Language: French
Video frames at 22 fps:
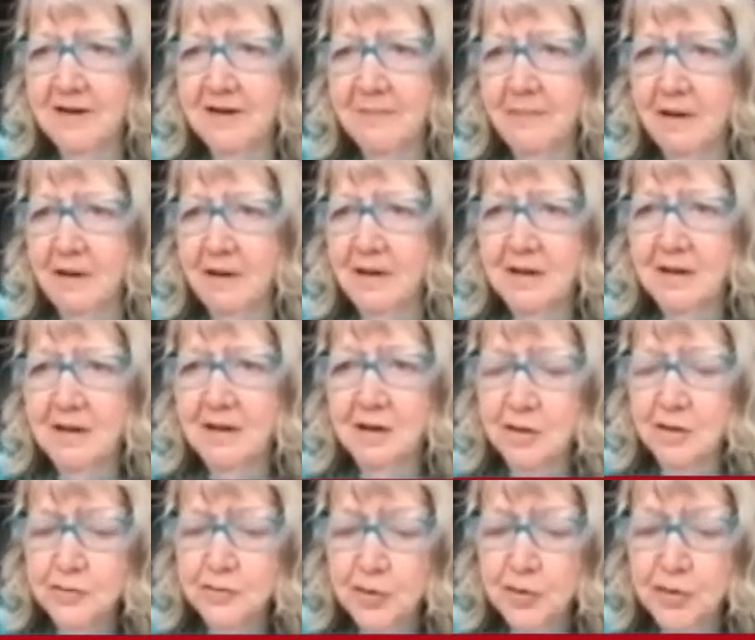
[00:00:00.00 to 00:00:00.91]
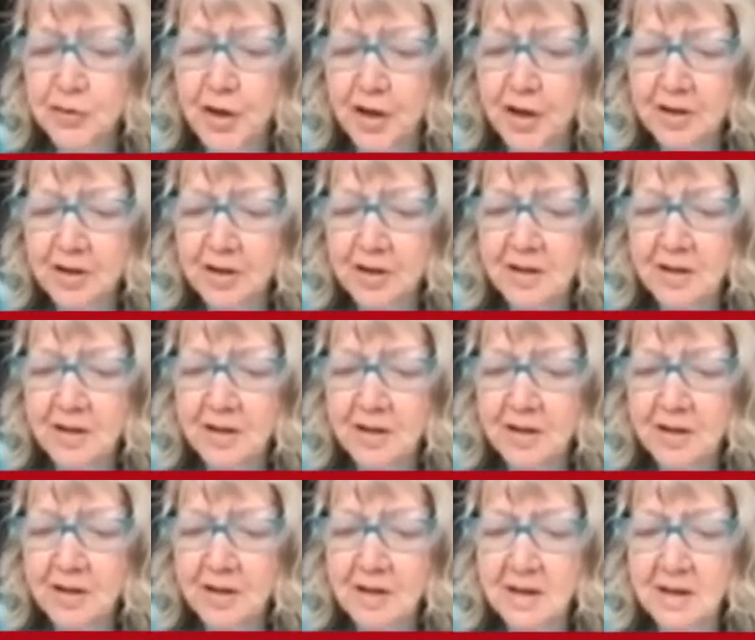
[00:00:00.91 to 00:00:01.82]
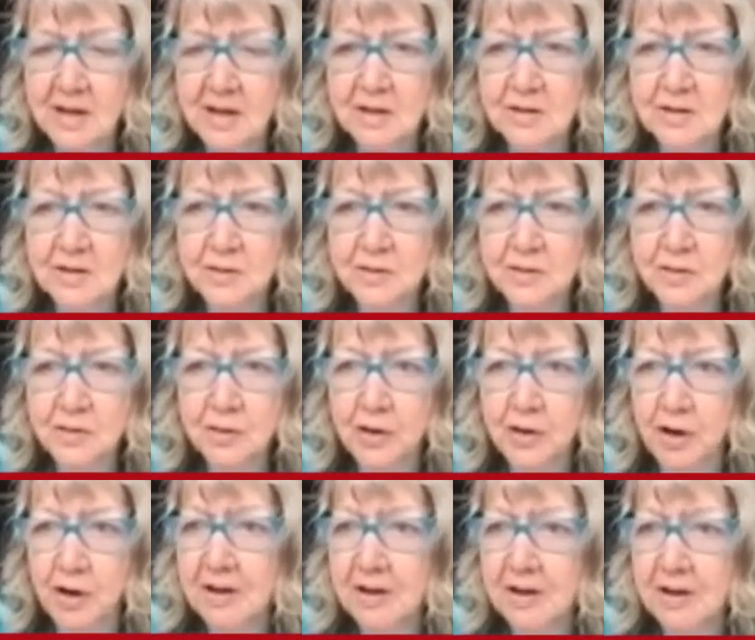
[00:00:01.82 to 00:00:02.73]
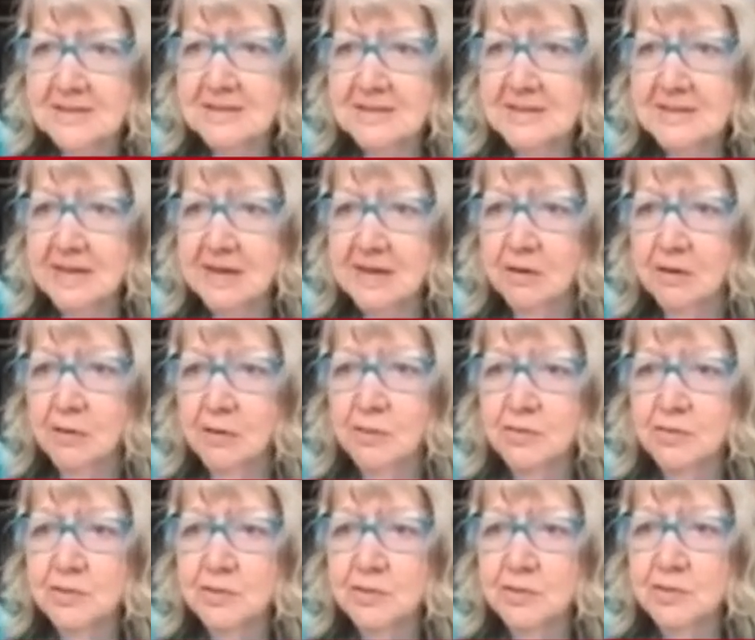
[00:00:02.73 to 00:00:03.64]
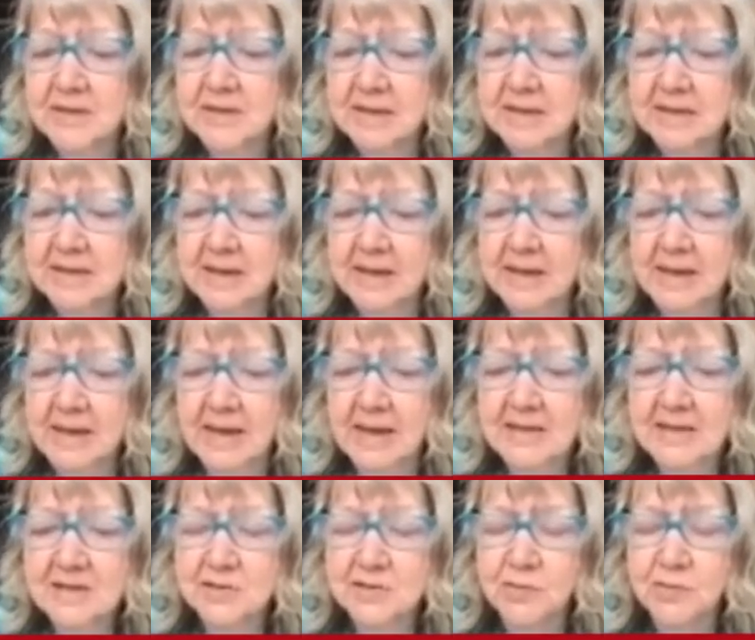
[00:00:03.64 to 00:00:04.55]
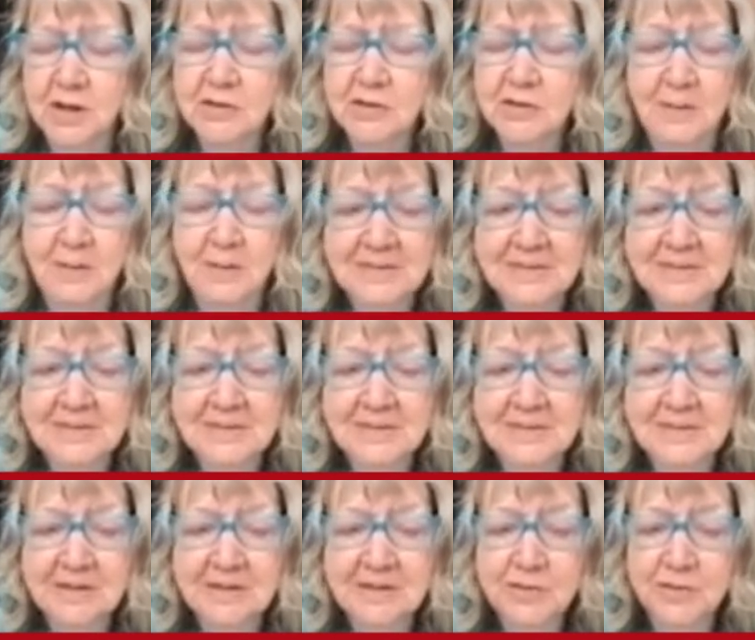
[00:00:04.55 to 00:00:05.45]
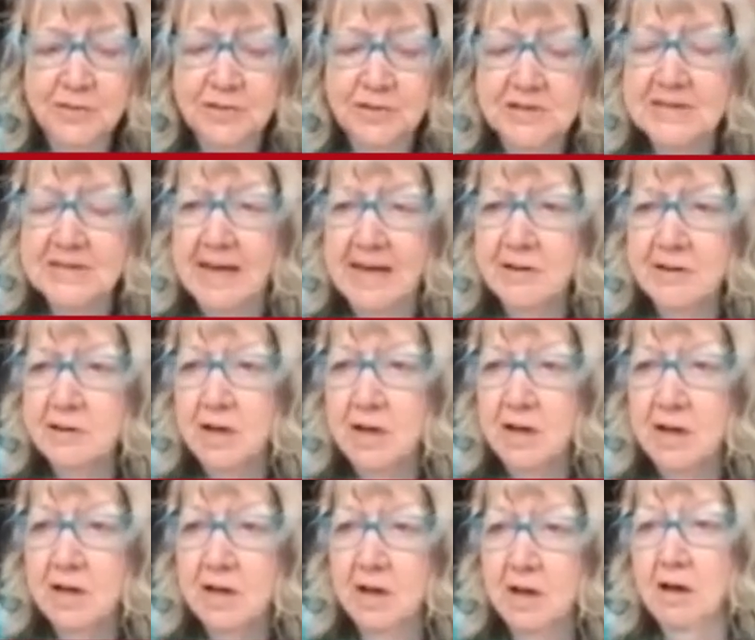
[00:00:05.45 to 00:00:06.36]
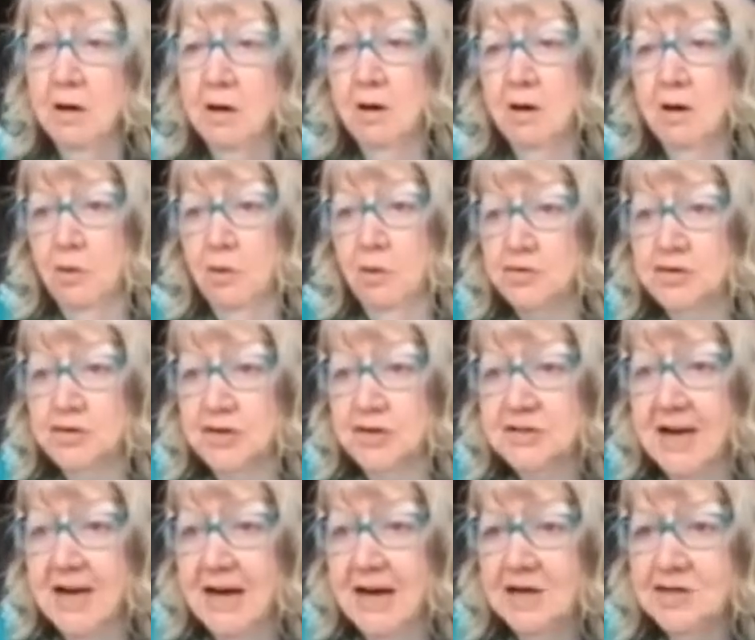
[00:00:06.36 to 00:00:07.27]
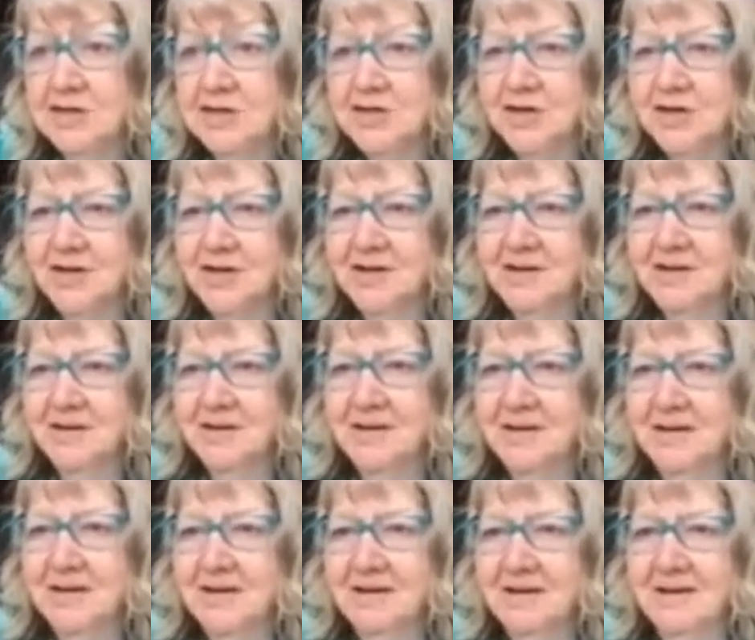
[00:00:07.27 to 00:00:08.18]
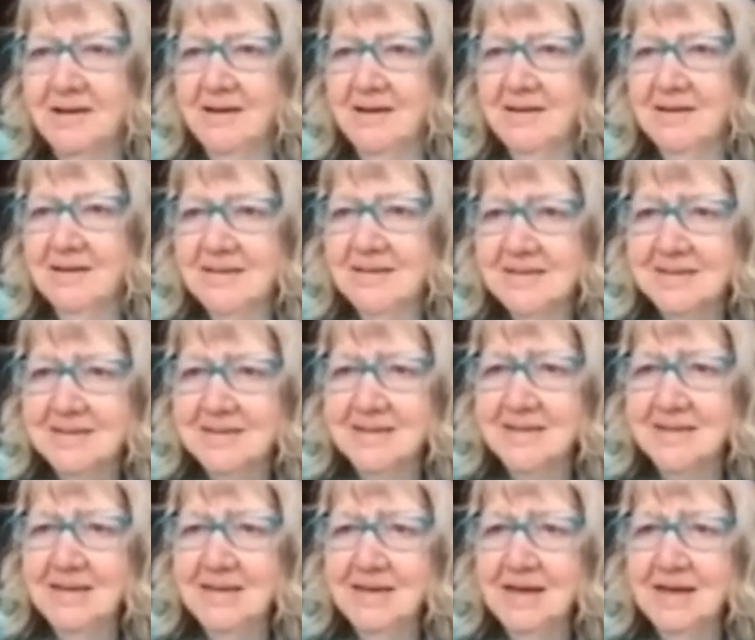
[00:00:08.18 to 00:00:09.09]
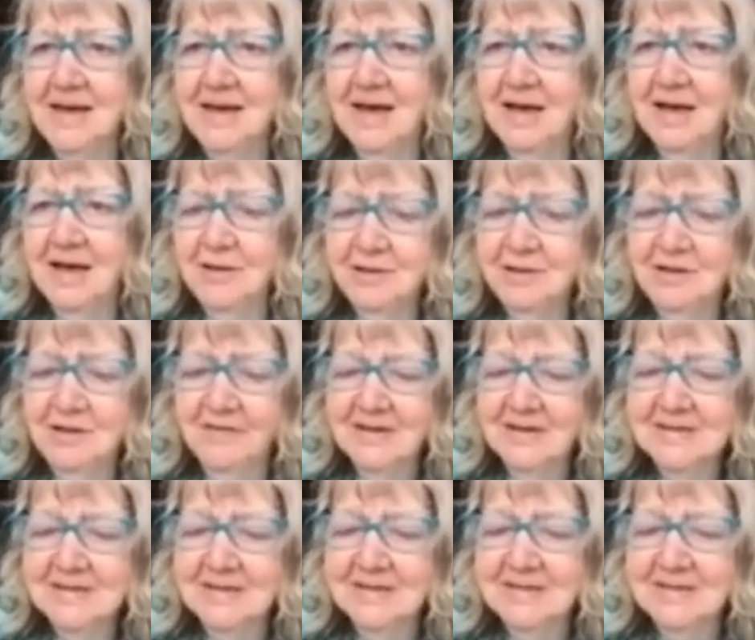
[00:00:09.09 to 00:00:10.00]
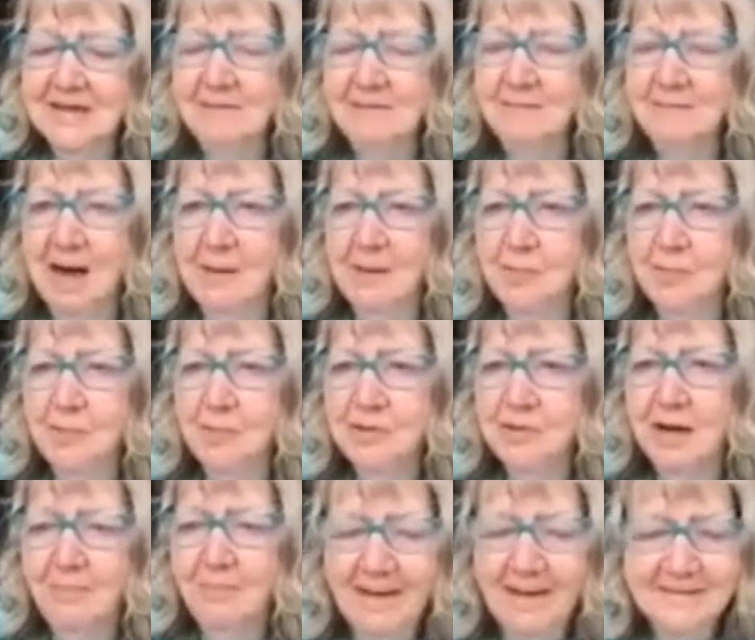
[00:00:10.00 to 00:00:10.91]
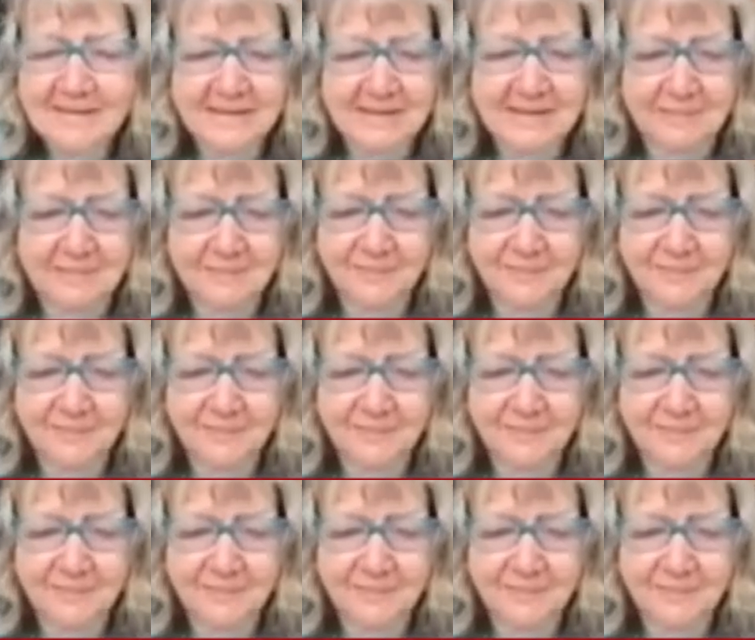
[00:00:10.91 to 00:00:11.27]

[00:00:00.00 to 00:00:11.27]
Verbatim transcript: un grand honneur de clore un cycle consacré à l'histoire de la médecine tunisienne au sens large, ici à l'université Mahmoud El matri